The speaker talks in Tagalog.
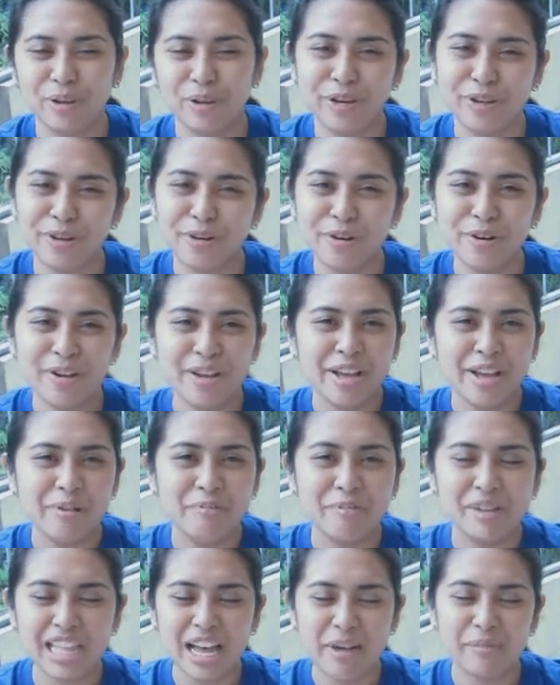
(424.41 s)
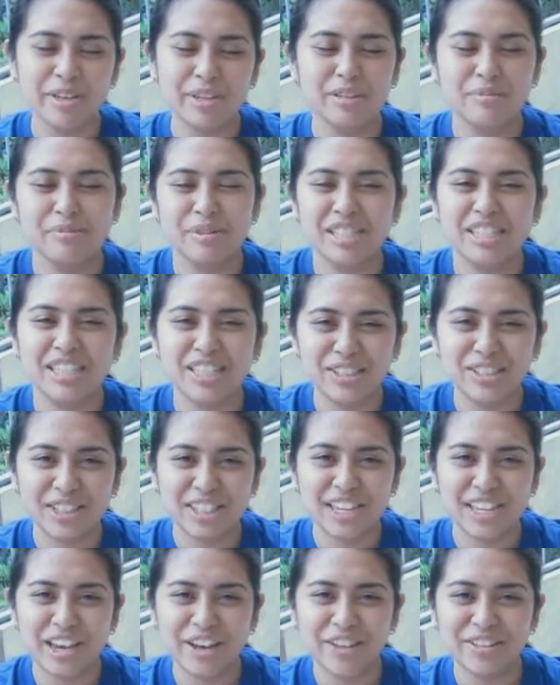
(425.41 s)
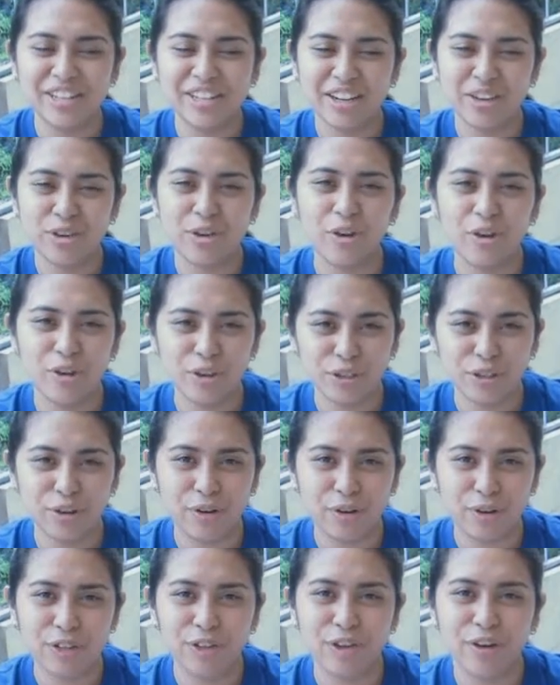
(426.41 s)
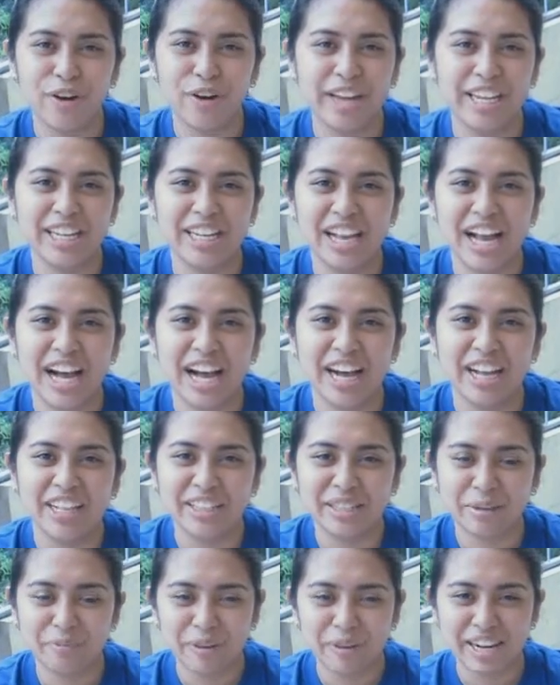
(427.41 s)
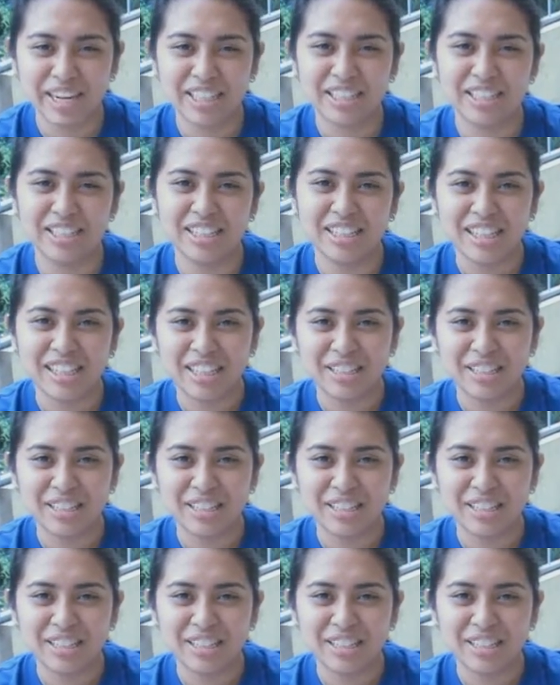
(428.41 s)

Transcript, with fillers: Pero yung madami naman dito talaga yung nagkokonyo-konyohan lang na parang